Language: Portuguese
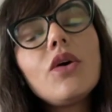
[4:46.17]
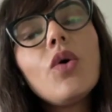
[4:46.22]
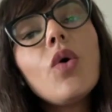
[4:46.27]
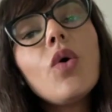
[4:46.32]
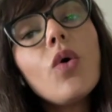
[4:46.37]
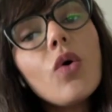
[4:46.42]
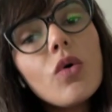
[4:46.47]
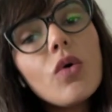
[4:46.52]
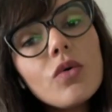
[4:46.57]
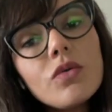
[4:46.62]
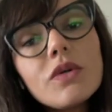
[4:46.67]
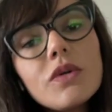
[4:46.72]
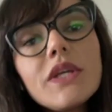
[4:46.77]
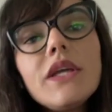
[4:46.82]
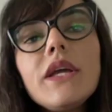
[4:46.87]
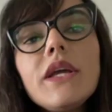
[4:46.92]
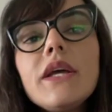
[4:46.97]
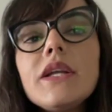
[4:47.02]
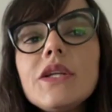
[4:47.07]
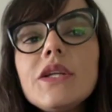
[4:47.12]
Ou
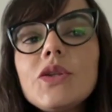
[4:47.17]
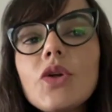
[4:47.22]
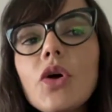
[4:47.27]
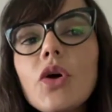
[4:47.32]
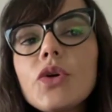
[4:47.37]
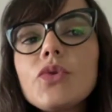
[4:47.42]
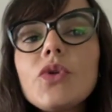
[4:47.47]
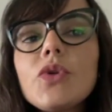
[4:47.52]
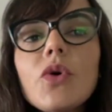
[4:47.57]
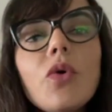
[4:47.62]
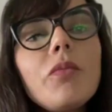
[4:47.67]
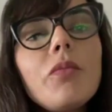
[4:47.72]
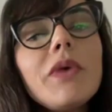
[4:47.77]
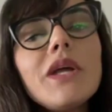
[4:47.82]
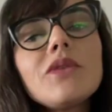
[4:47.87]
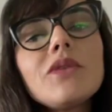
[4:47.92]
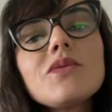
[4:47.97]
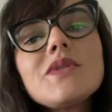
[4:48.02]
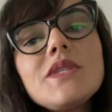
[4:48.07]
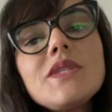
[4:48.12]
que ele troque o
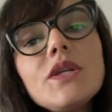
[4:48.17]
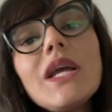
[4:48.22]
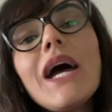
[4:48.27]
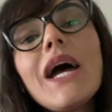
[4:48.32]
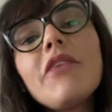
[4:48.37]
documento se